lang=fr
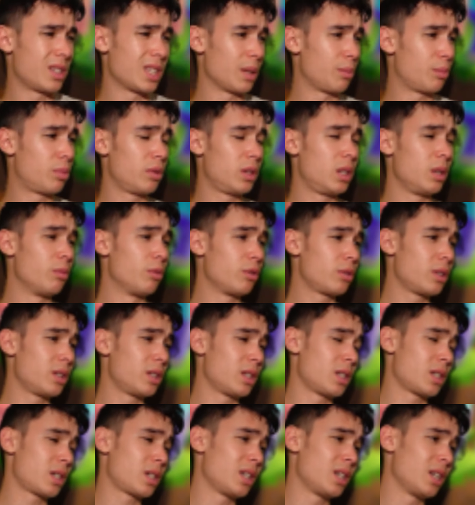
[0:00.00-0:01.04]
c'est un peu démodé
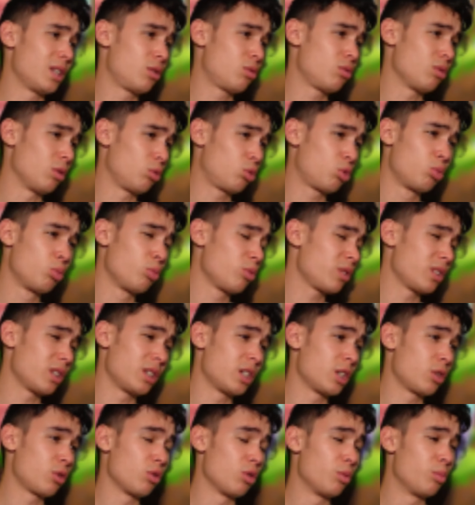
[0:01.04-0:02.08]
cas là-dessus. Hein. Tout le monde y a
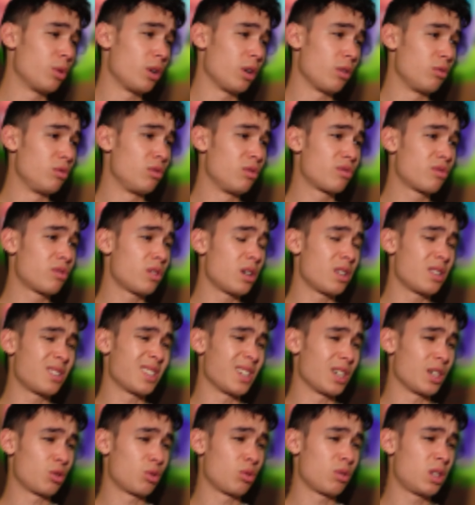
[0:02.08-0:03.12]
déjà joué au moins une fois et c'est
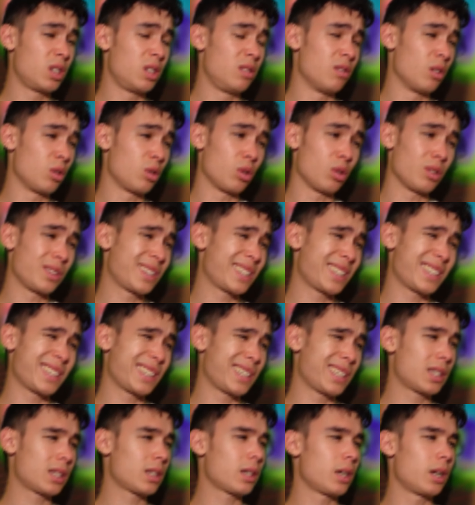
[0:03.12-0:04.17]
un jeu qui est encore
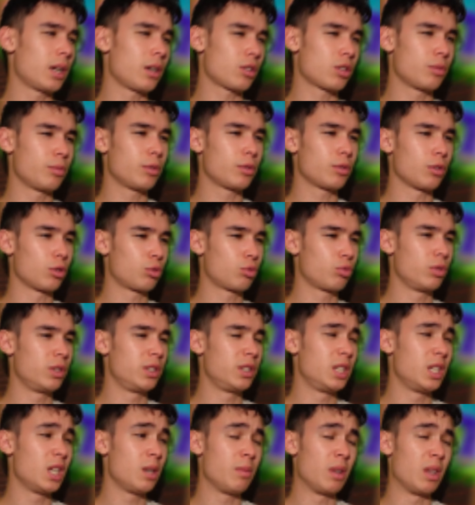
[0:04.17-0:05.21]
très très largement dans le
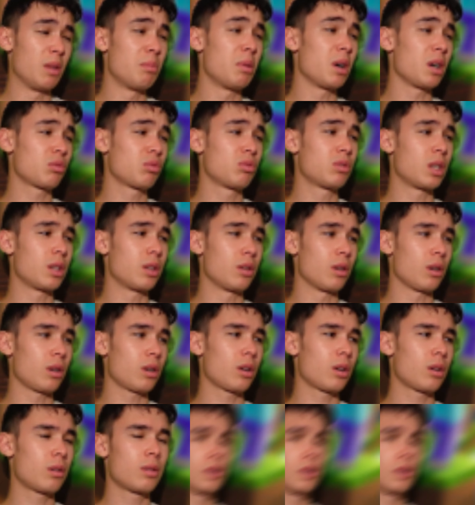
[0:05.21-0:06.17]
Twitch game et partout ailleurs